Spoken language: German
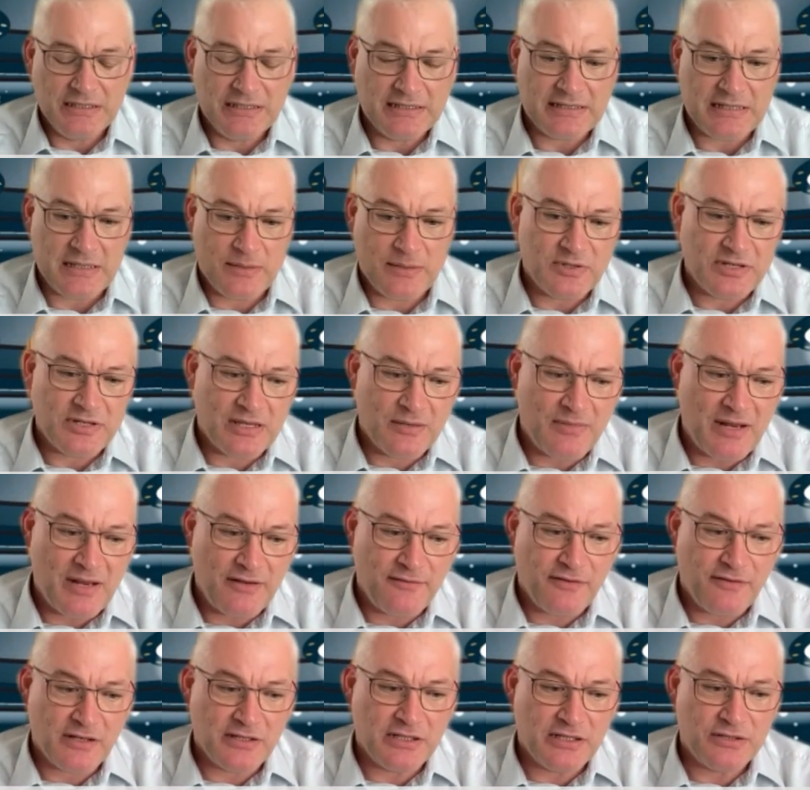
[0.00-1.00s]
Das habe ich am
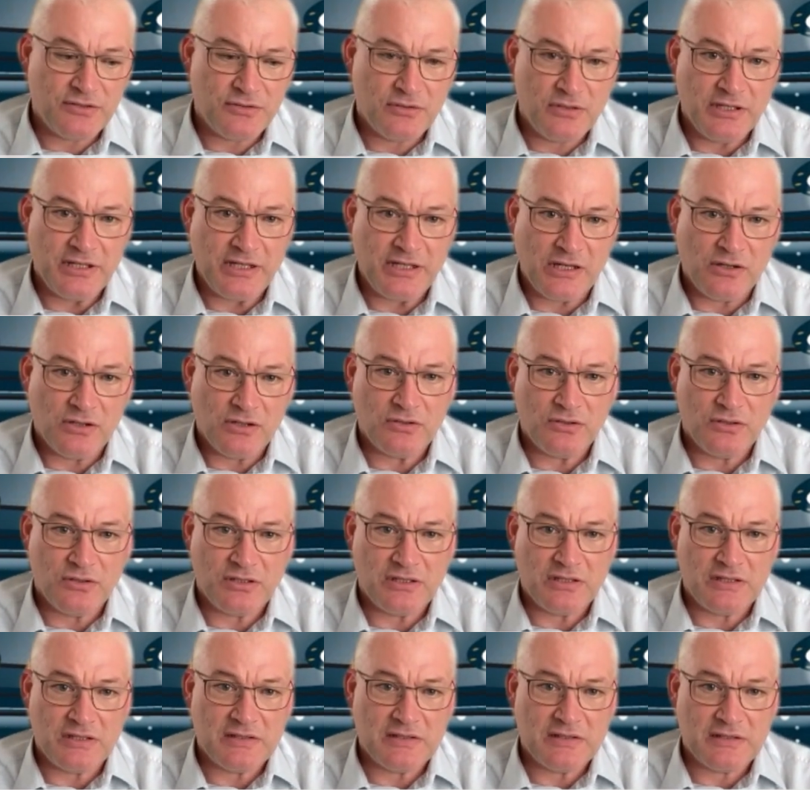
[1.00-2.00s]
Anfang natürlich auch
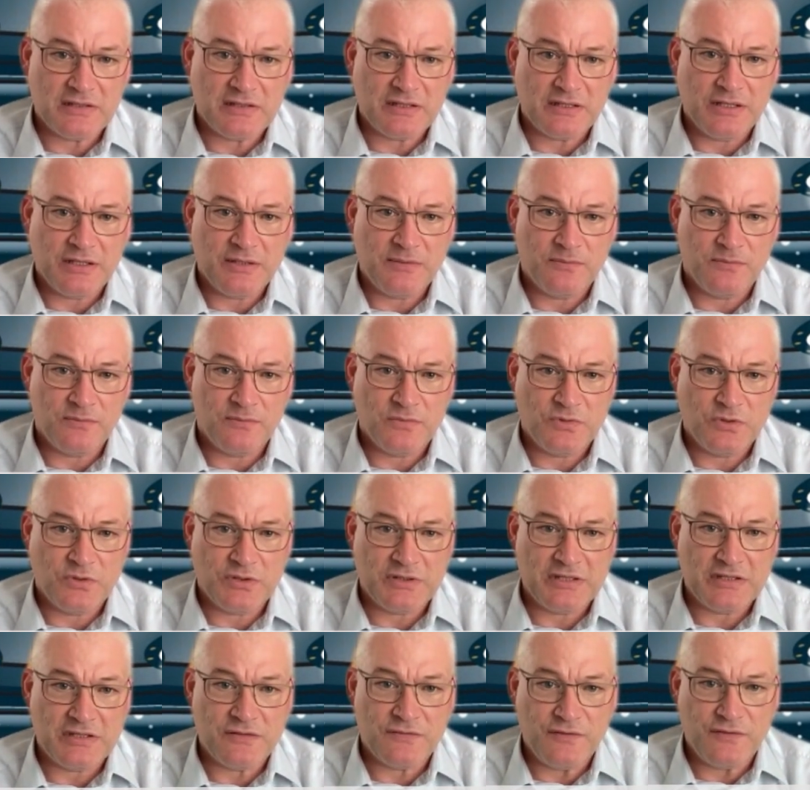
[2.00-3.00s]
durch das, ähm,
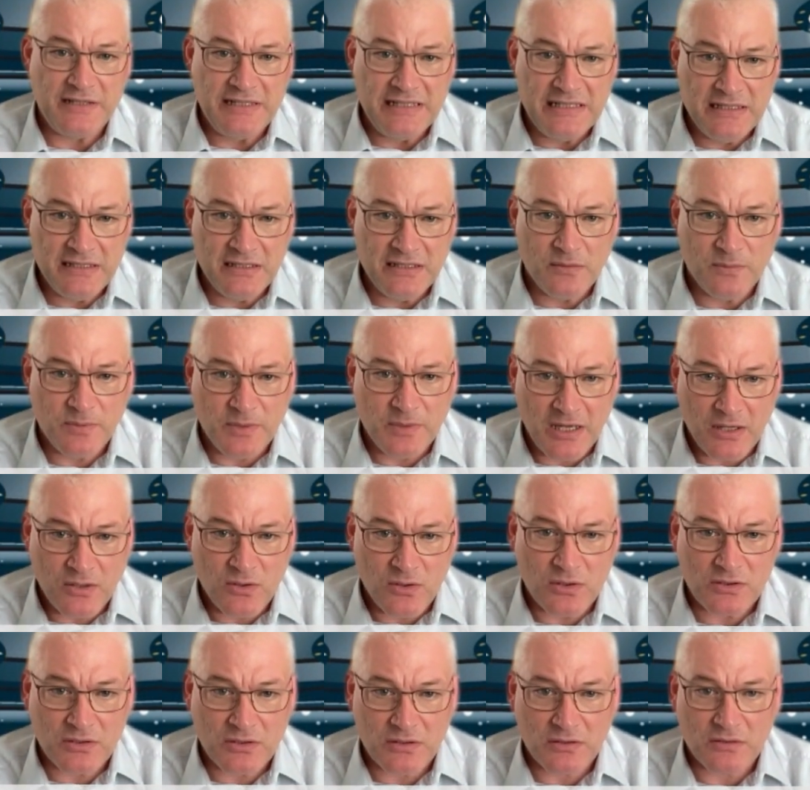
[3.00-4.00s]
durch das Fliegen
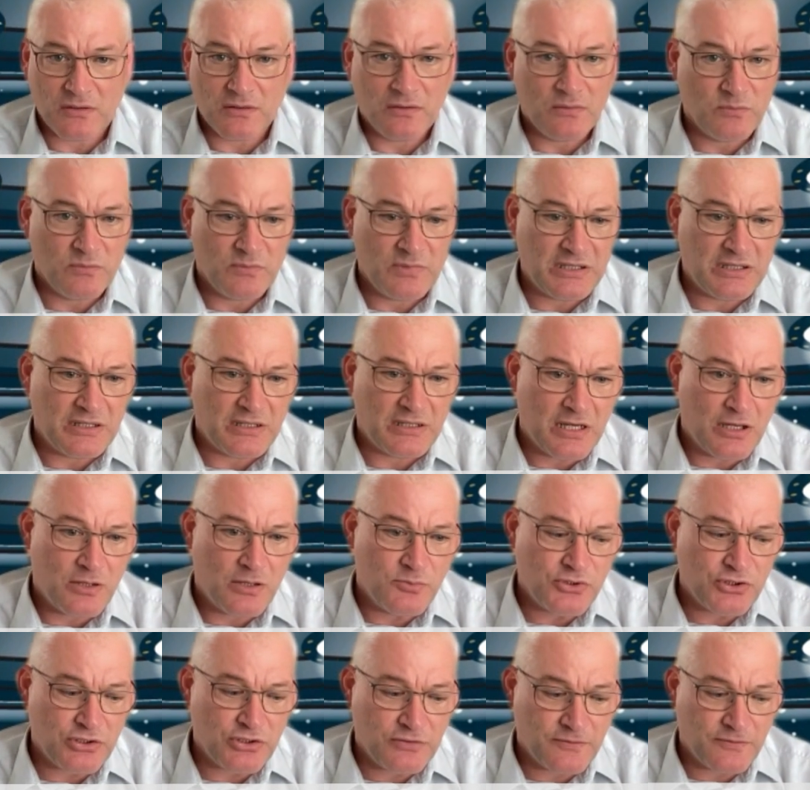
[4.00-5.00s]
gebraucht, äh, mit den
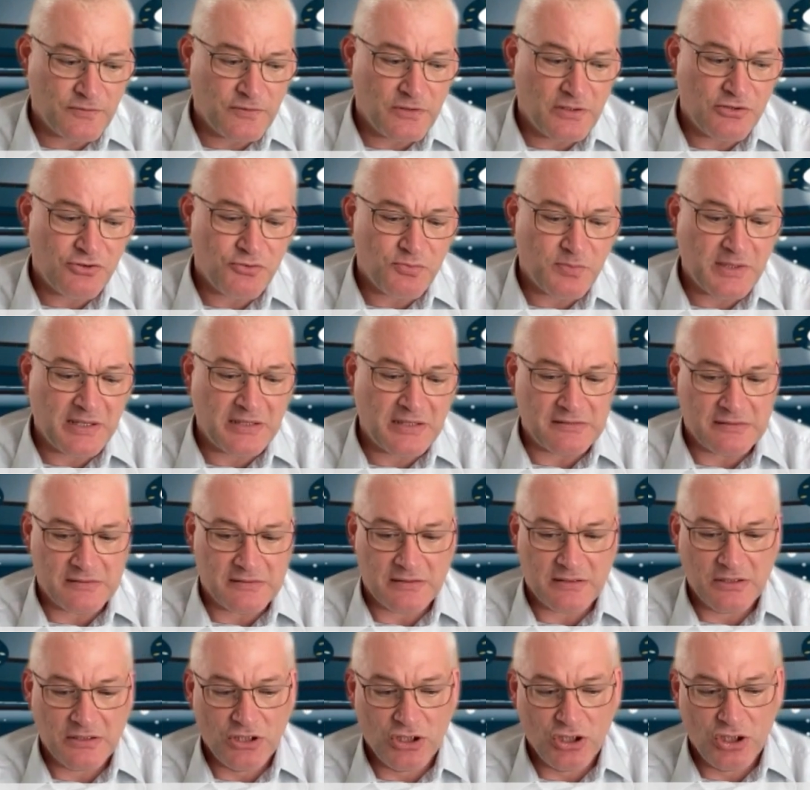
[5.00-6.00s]
Raumschiffen
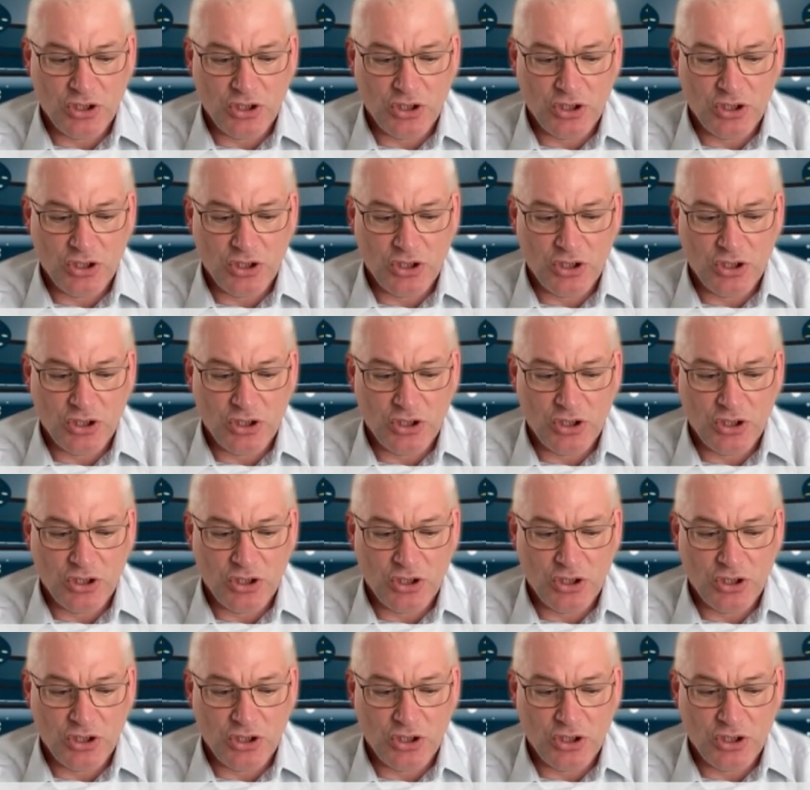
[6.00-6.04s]
entsprechend.